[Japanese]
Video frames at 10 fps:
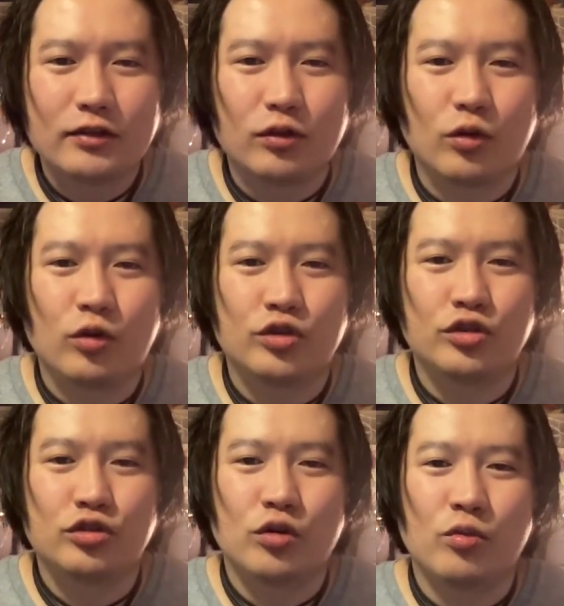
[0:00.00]
と
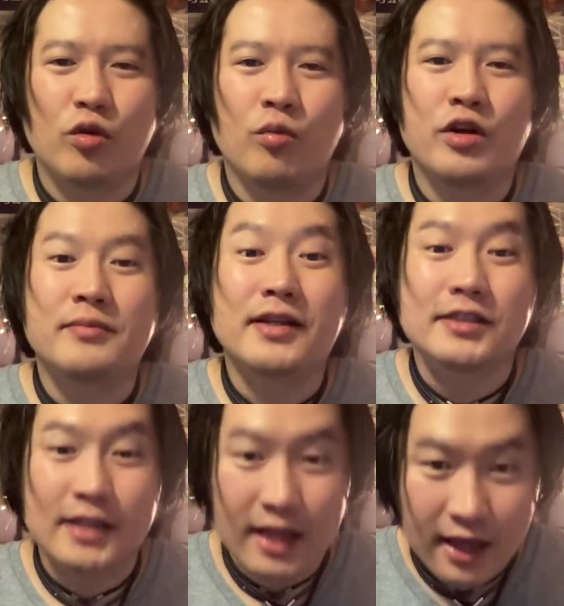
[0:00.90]
いうのも思いま
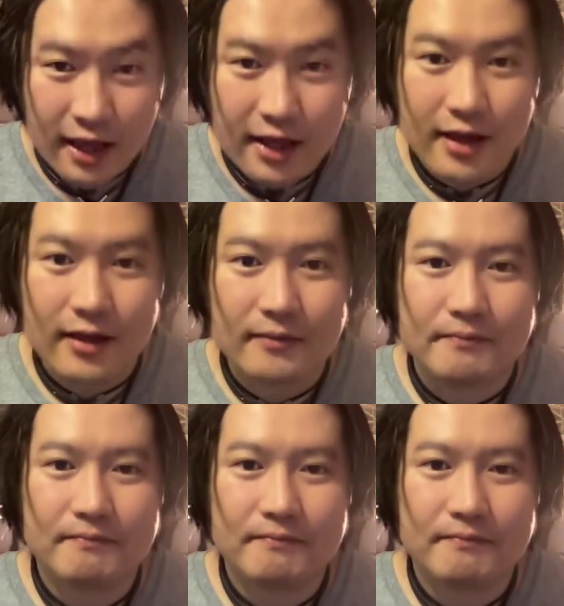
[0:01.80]
して、